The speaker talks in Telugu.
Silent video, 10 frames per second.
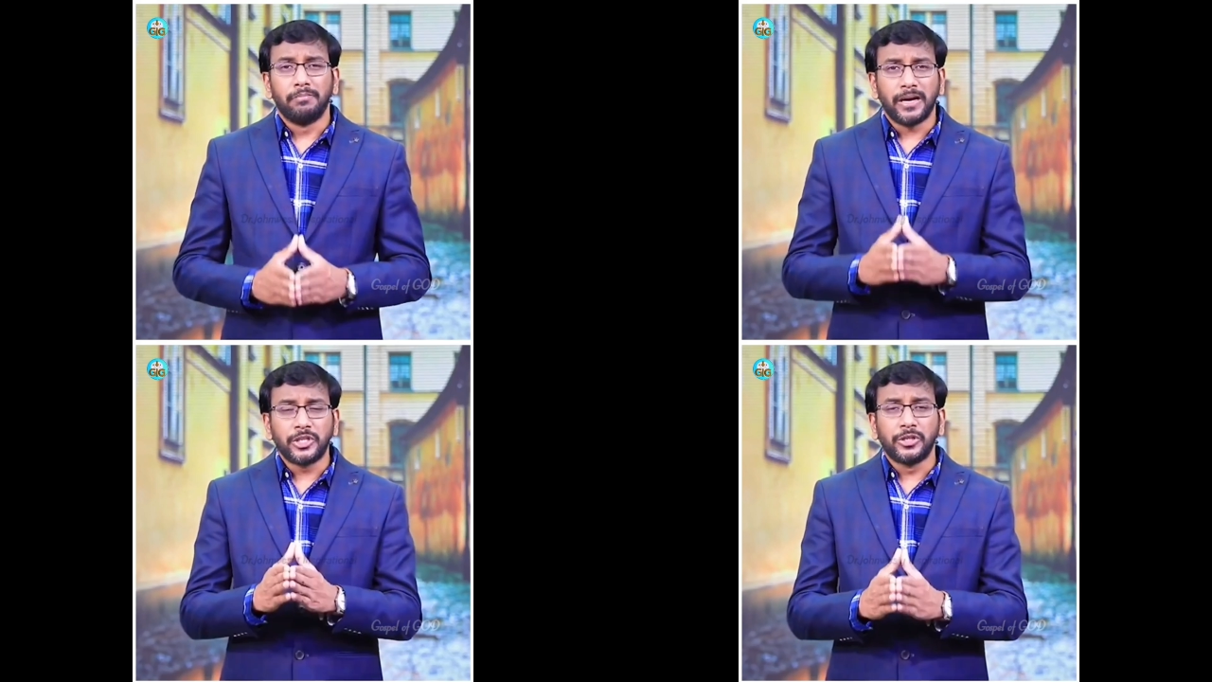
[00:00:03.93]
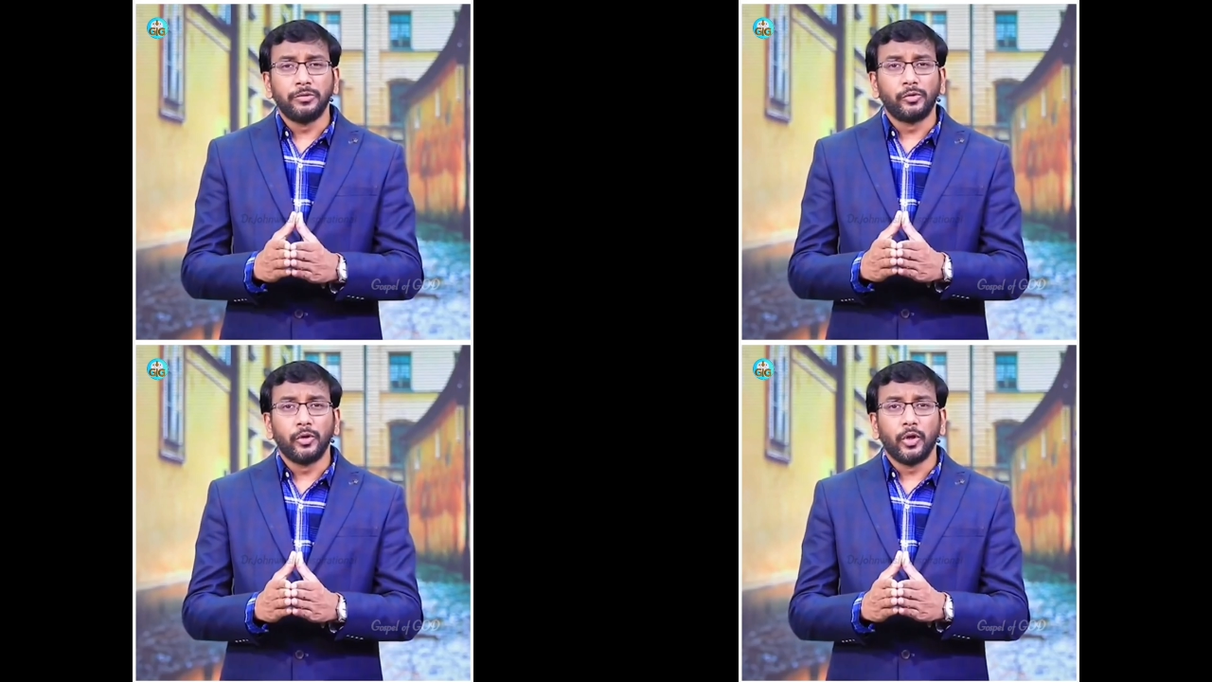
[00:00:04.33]
మా
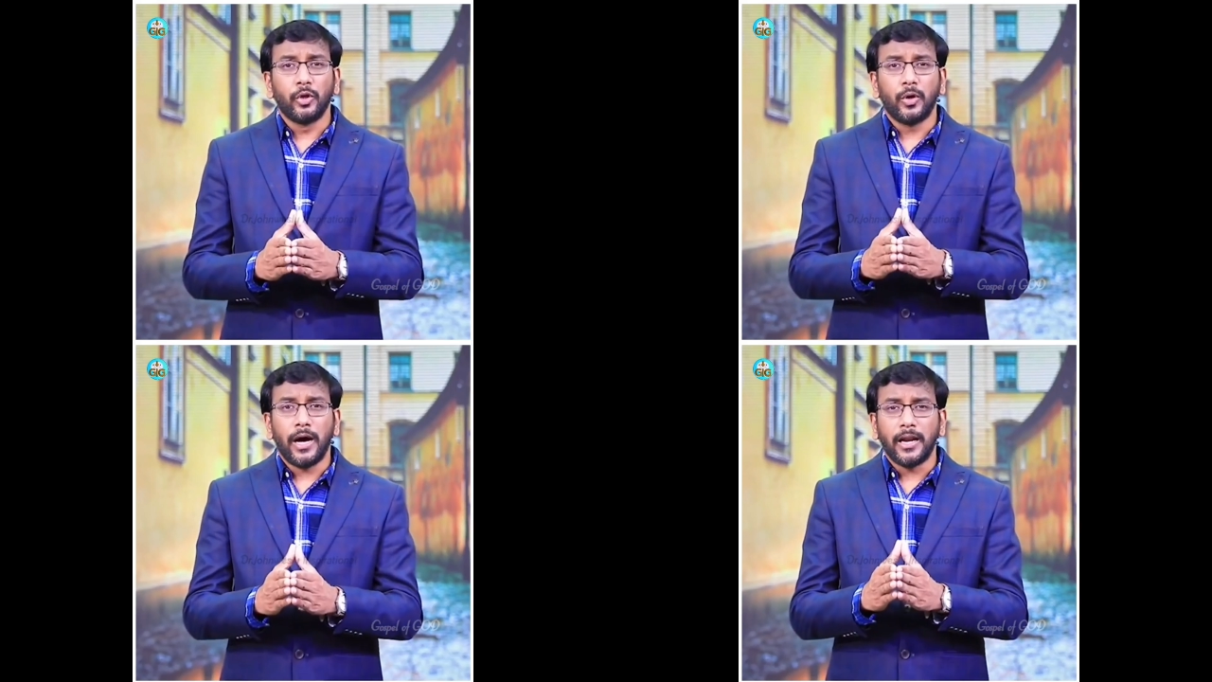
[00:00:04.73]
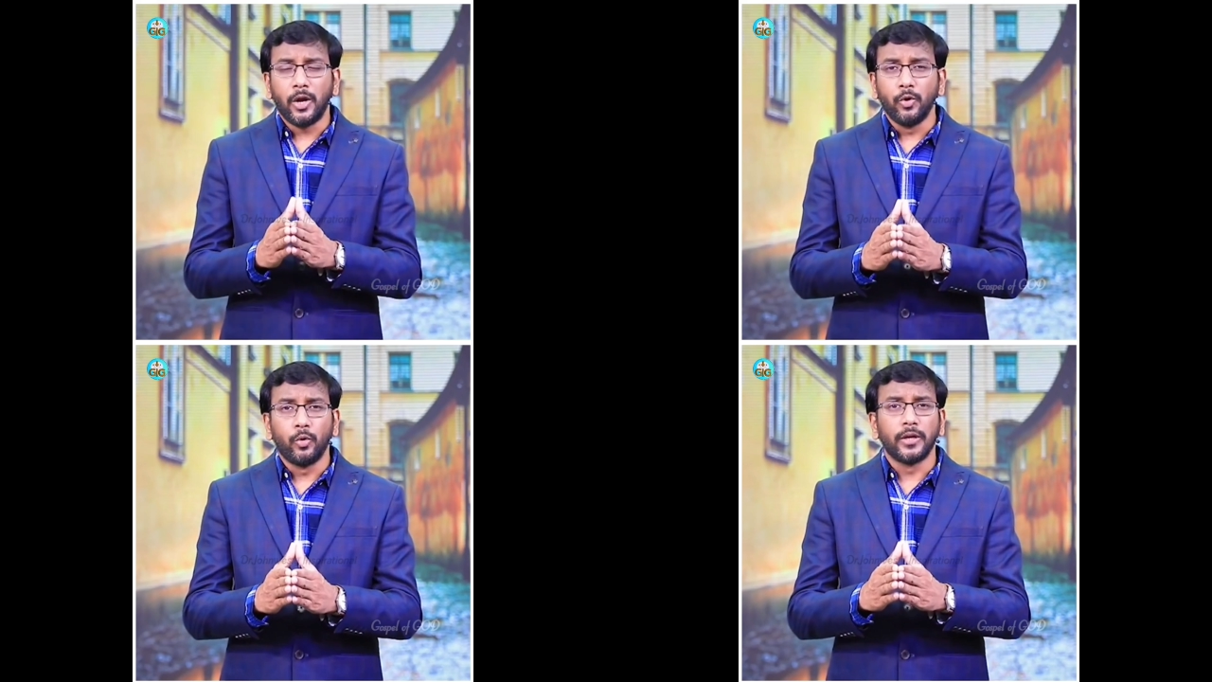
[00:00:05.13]
జీవితంలో
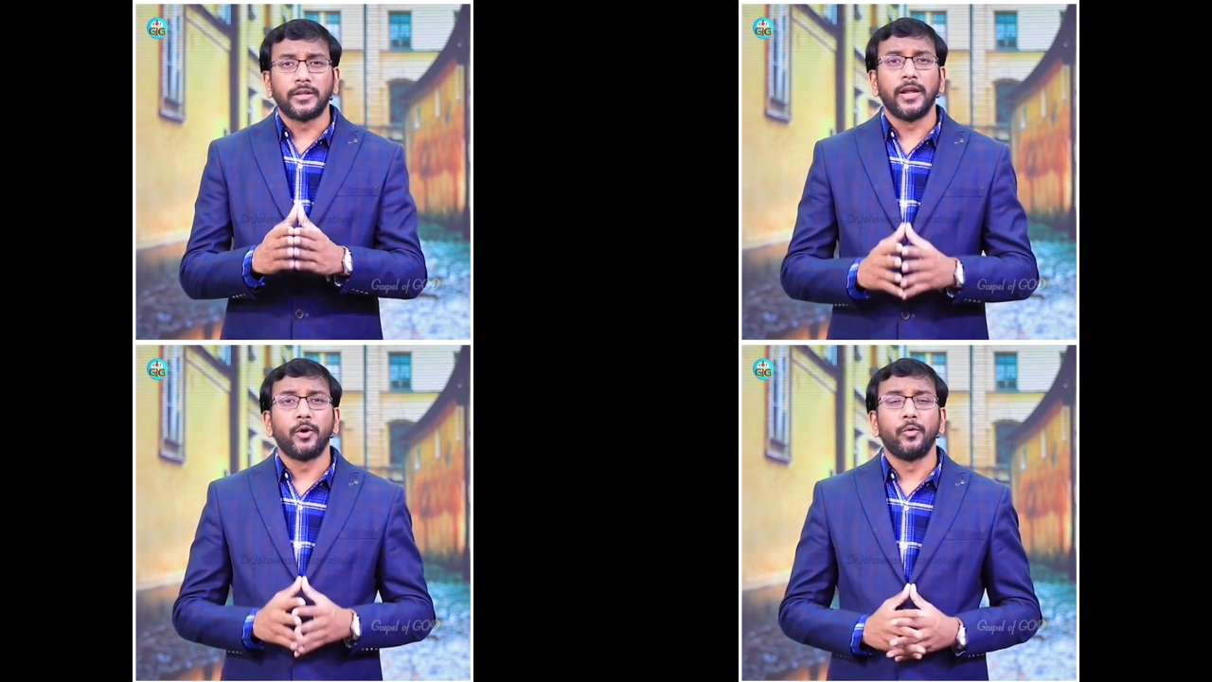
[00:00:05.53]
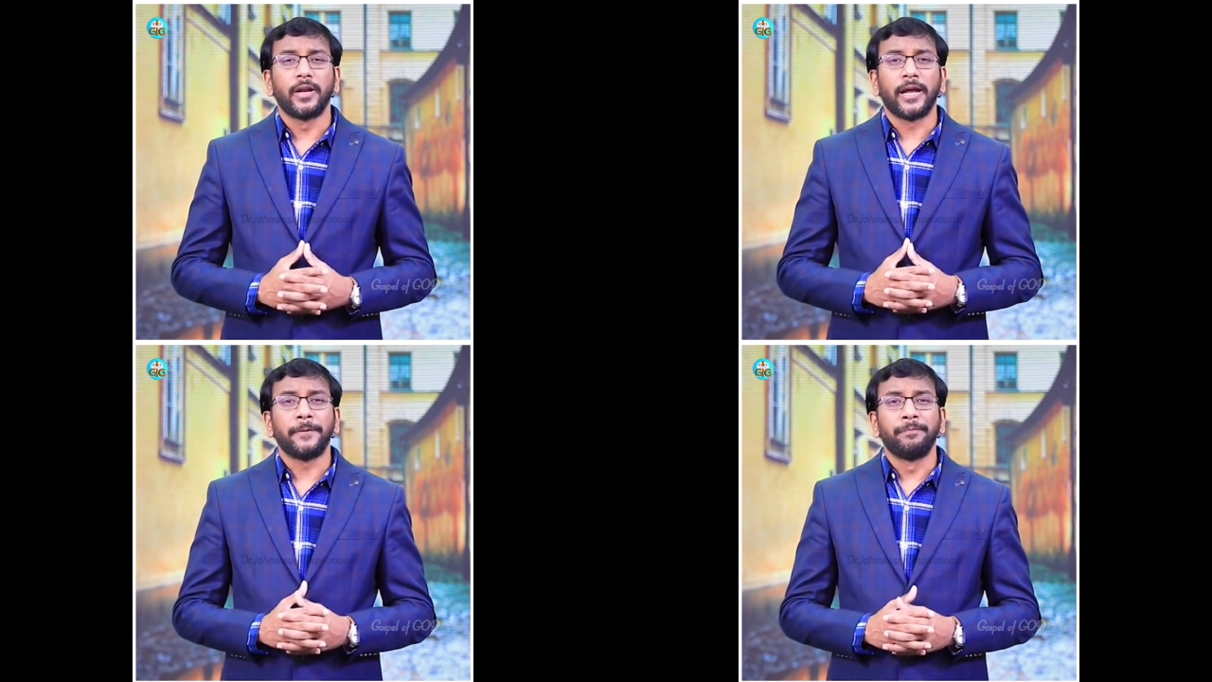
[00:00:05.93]
అననుకూలతలు
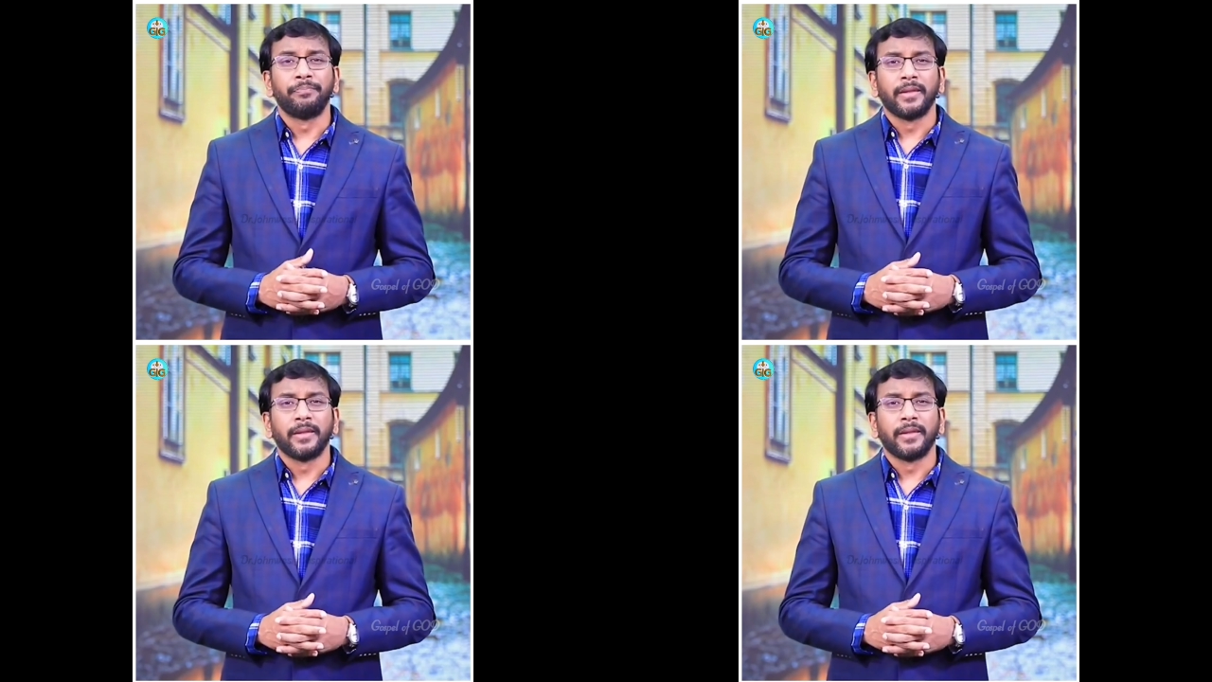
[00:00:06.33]
ఎక్కువ ఉన్నాయి